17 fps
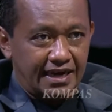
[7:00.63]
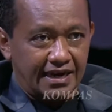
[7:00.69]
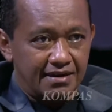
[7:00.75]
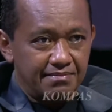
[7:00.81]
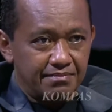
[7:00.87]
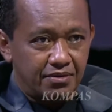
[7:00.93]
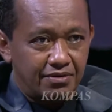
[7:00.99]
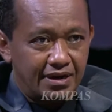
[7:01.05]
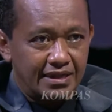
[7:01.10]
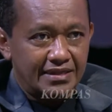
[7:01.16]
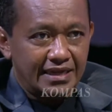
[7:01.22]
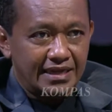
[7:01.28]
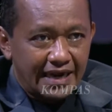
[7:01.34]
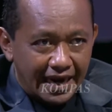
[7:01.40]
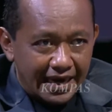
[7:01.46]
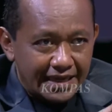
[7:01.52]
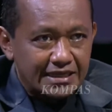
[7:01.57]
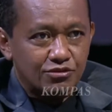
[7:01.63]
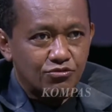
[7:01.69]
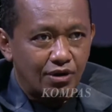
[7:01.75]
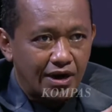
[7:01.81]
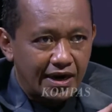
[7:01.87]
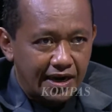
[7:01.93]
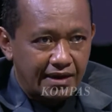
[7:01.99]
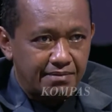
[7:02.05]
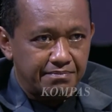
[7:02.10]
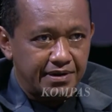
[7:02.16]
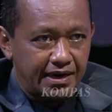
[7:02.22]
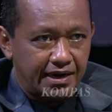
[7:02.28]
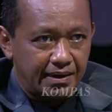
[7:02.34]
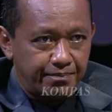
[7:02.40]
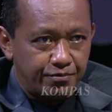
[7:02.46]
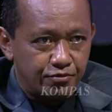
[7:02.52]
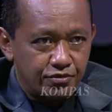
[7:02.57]
katakan bahwa tidak ada satu hak-hak
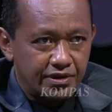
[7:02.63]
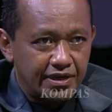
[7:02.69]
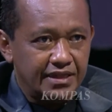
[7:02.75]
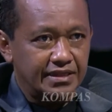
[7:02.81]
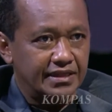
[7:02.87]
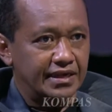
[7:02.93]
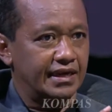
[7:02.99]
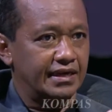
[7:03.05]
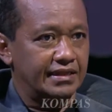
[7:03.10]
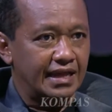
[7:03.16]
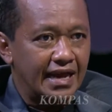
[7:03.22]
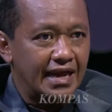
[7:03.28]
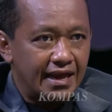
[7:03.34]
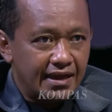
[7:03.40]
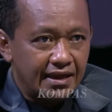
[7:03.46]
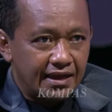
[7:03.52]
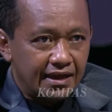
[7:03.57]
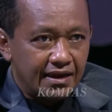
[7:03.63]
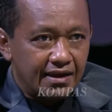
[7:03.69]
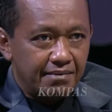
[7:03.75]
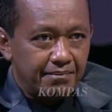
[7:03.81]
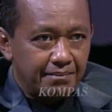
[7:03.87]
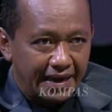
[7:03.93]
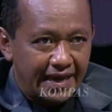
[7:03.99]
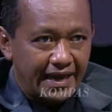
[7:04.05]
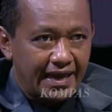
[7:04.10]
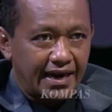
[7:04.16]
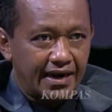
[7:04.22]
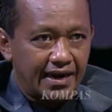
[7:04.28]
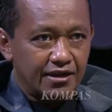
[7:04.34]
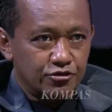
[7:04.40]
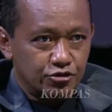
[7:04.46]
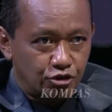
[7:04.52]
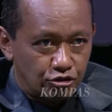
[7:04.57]
mereka pun yang tidak kita
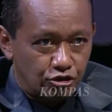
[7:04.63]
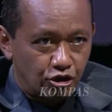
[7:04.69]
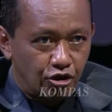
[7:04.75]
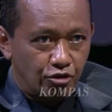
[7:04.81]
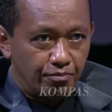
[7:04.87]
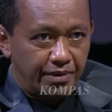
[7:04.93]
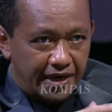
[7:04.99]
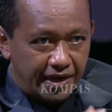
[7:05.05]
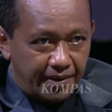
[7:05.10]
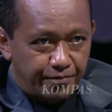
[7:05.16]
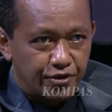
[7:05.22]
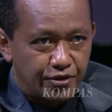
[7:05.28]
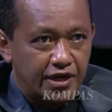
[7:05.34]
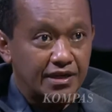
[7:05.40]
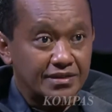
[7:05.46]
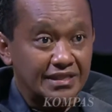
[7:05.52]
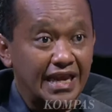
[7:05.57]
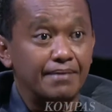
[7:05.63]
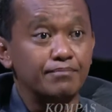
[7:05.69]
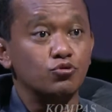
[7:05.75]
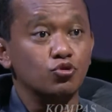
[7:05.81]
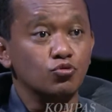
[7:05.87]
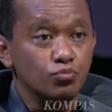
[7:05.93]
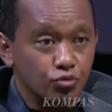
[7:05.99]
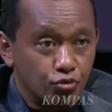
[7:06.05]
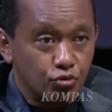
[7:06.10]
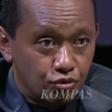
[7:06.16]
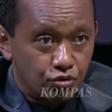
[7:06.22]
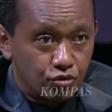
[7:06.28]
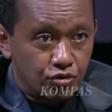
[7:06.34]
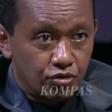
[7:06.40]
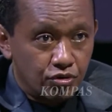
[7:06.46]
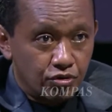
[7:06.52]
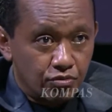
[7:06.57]
bayar. Contoh, mereka punya tanam tumbuh,
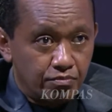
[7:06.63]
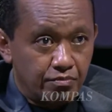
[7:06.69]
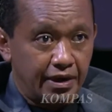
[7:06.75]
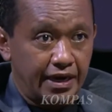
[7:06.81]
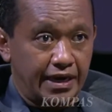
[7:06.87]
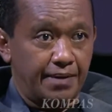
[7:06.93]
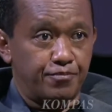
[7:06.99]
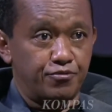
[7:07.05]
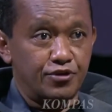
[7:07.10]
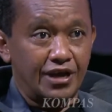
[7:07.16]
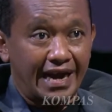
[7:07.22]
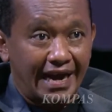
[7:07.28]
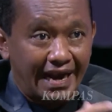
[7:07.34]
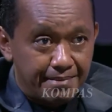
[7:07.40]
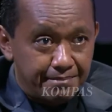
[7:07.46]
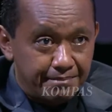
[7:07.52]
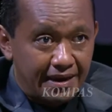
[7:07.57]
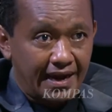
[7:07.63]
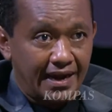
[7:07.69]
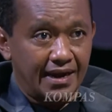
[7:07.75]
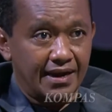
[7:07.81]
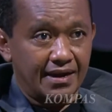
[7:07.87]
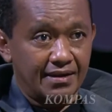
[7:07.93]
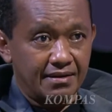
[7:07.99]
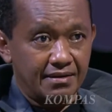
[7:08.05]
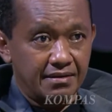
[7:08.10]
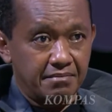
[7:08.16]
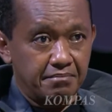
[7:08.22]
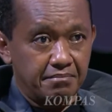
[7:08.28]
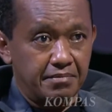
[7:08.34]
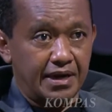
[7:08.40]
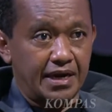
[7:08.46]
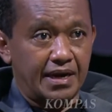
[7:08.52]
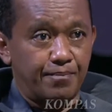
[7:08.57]
mereka punya keramba,
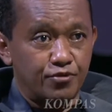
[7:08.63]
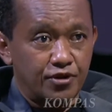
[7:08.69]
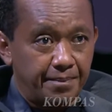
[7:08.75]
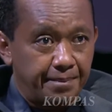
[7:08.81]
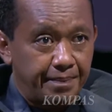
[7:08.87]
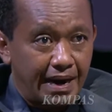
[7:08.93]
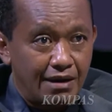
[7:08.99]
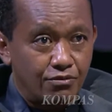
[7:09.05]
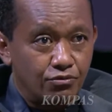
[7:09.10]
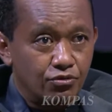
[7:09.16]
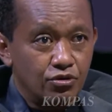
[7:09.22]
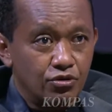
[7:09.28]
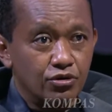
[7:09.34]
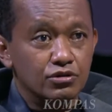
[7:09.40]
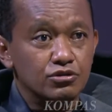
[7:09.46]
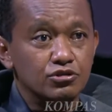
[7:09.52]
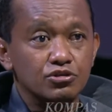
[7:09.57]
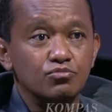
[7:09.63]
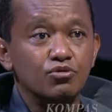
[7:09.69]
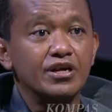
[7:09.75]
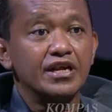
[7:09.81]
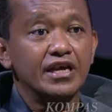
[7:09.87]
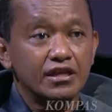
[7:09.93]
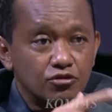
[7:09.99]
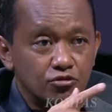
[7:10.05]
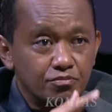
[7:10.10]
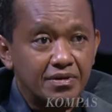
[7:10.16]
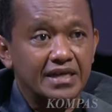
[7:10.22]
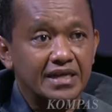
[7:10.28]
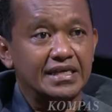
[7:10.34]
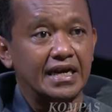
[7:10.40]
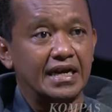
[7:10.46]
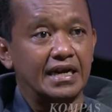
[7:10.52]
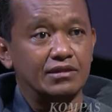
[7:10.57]
mereka punya perahu. Itu semua dihitung
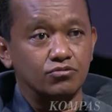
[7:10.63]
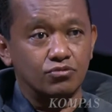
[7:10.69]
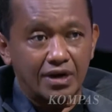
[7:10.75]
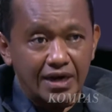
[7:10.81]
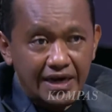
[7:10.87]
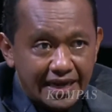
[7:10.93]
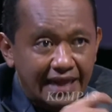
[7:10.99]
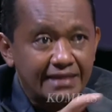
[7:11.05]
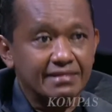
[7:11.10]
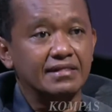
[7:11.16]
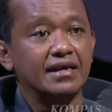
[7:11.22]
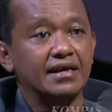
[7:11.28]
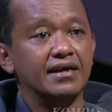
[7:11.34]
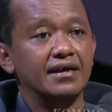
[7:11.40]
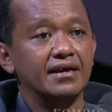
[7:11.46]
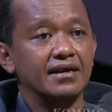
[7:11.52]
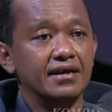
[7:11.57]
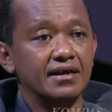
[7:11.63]
berdasarkan aturan diganti.